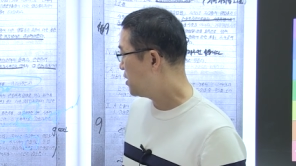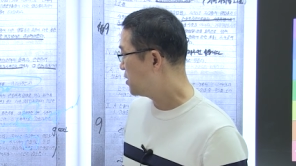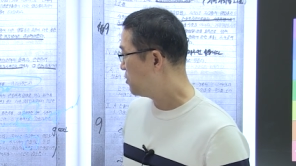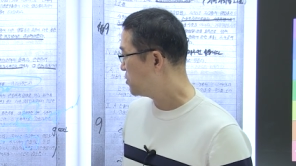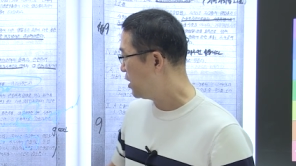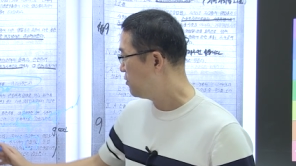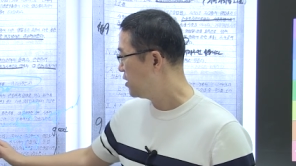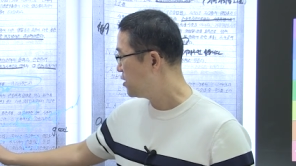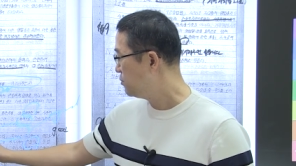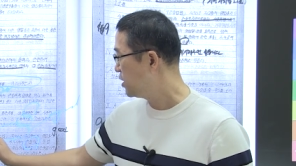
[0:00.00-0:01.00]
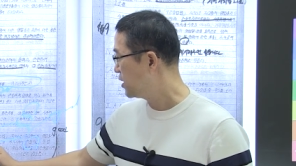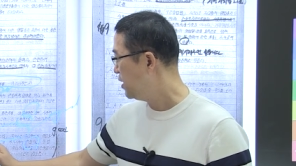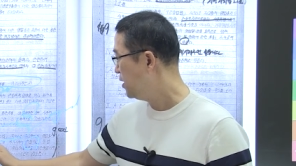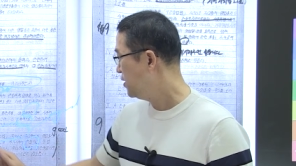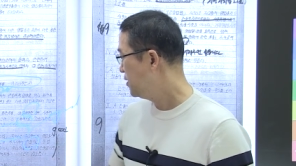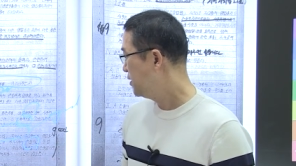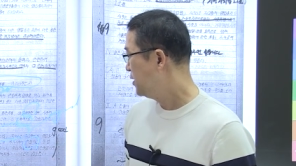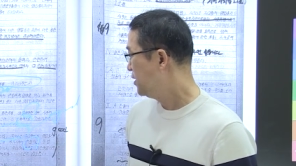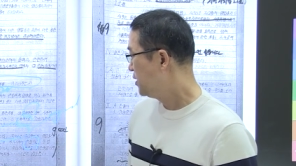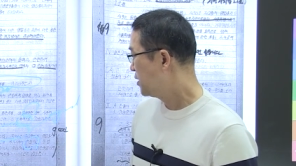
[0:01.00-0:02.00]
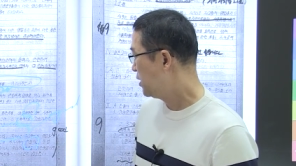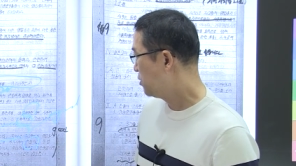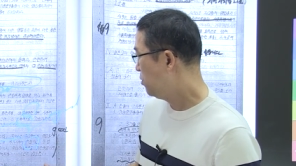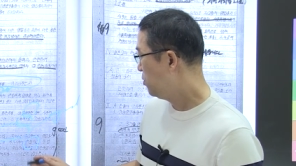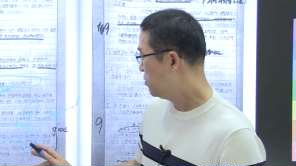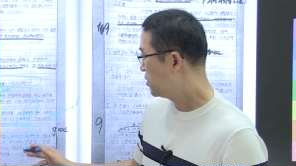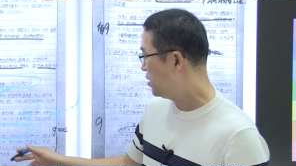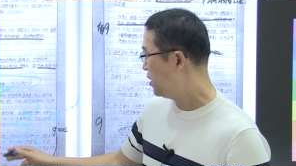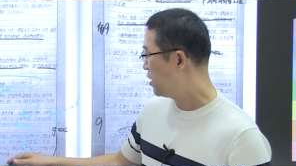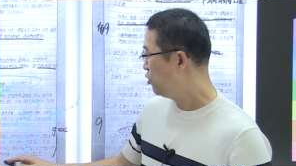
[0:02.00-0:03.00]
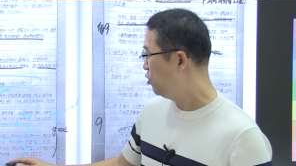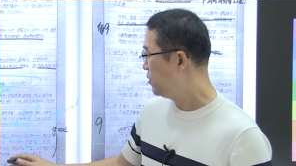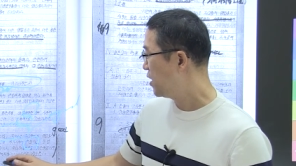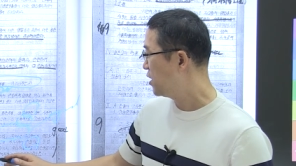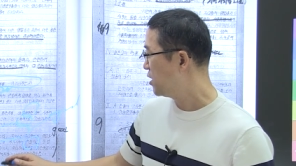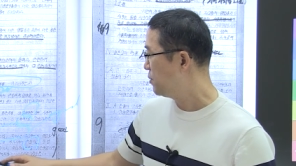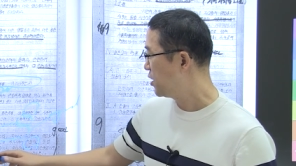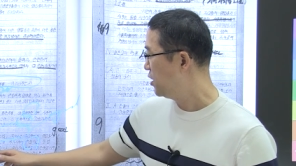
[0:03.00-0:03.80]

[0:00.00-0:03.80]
해당되고 장관의 사무니까 그리고 기관에게 위임되어 있기 때문에